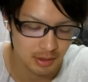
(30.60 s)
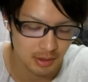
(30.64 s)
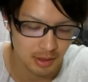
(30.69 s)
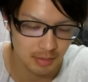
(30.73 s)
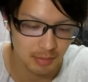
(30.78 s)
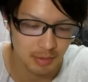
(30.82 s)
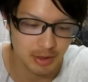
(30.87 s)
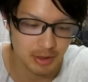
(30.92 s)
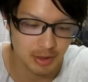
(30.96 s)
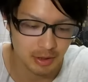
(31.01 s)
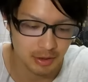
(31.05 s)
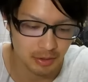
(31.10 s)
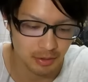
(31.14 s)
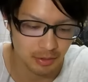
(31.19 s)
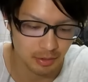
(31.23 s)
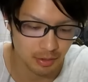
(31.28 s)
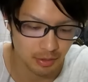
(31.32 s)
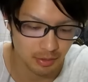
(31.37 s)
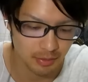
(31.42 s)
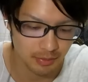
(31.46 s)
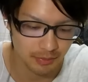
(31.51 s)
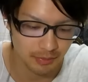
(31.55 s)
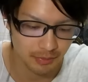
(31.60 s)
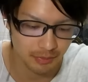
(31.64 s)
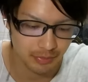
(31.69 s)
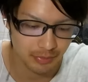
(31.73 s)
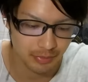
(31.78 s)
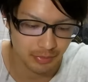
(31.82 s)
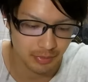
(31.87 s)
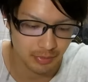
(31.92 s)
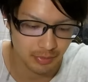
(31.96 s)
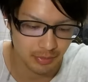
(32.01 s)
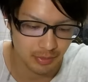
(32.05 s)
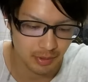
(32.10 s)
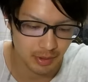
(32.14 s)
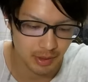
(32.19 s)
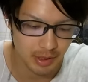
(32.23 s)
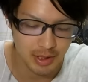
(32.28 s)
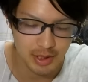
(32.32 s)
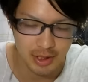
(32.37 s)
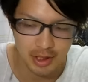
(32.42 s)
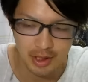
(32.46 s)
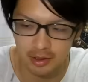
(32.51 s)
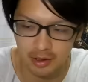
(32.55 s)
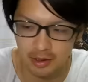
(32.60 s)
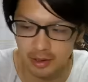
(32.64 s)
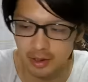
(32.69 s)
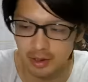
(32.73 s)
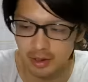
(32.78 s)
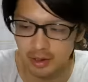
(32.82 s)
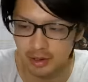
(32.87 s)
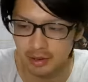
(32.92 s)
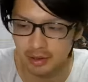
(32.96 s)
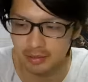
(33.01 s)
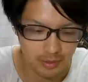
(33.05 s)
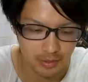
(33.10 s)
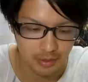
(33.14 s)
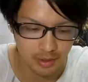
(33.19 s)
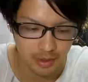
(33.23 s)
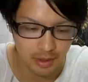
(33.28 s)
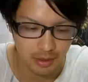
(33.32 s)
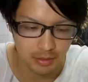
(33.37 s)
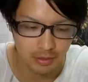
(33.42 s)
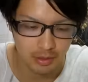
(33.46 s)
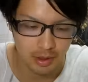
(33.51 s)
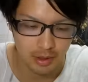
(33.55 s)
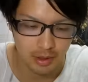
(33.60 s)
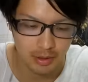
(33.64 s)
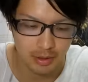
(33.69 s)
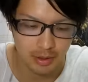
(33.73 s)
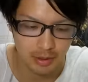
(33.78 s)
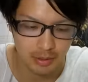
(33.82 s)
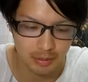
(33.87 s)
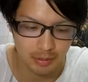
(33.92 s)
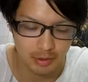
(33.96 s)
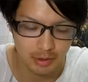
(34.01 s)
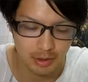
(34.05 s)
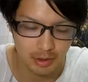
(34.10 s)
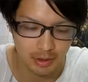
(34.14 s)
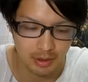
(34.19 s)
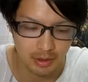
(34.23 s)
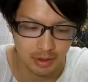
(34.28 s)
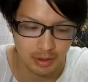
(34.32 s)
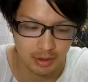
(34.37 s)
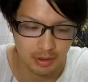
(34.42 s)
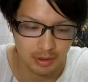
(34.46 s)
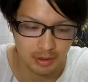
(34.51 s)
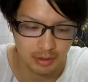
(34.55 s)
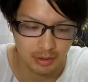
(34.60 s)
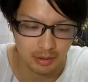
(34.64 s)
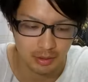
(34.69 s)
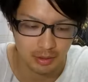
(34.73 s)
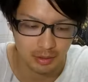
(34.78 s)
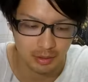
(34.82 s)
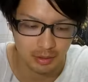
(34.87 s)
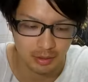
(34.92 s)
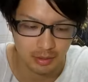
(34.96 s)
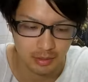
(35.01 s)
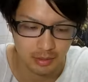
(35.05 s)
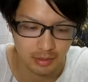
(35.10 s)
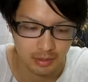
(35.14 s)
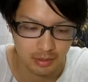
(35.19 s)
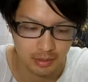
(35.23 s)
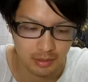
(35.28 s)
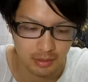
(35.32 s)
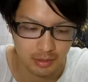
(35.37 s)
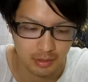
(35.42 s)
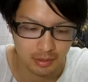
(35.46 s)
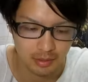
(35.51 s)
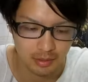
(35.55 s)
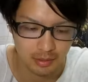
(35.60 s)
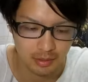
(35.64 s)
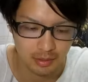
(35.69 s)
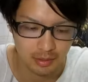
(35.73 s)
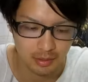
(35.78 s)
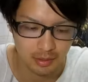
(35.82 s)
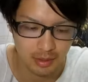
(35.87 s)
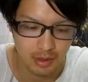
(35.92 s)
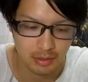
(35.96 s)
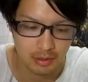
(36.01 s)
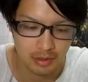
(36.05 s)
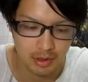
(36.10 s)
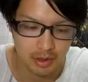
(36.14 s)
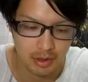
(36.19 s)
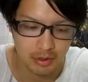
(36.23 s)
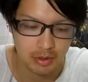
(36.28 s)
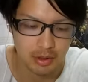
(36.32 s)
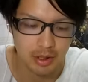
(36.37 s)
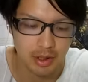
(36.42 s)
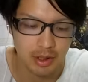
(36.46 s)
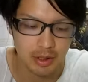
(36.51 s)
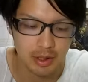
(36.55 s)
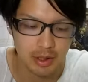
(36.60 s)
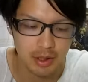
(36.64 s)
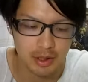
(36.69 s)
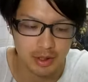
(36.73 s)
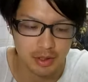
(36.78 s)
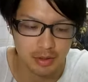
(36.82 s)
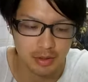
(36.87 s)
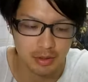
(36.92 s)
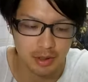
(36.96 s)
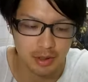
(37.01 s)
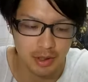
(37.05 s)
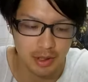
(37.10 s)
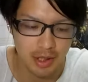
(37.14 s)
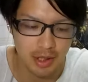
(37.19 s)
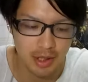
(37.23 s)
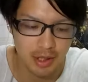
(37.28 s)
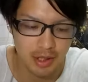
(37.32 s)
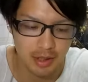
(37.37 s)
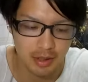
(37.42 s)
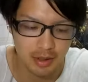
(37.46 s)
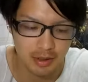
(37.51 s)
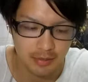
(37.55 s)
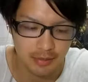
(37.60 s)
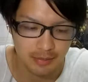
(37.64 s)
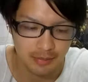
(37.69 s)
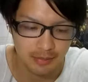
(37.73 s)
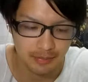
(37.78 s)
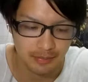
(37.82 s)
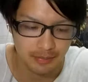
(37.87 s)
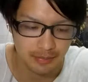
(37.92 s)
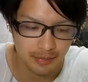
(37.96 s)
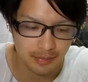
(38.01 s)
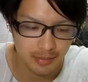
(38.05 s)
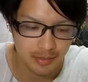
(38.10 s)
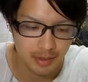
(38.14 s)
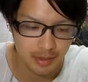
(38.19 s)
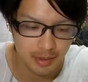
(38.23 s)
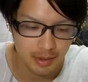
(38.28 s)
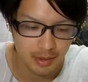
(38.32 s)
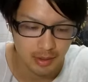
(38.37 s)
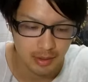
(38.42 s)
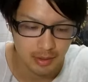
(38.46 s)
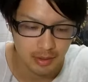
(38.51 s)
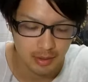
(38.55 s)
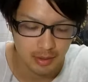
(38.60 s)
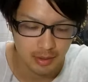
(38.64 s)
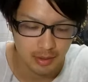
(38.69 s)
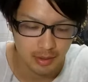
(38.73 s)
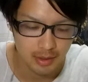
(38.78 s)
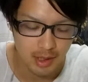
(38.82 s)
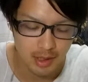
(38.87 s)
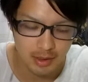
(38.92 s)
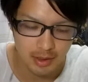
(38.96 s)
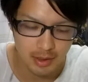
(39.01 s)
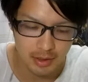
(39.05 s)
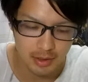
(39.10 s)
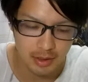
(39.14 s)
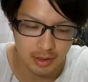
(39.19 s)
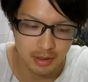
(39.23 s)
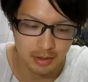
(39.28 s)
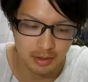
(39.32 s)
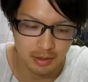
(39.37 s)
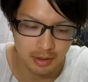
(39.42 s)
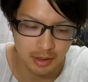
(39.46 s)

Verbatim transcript: 入れましたちょっとーチ上がっただけあと誰持ってたっけなあと白ひげだ白ひげ3冊あっ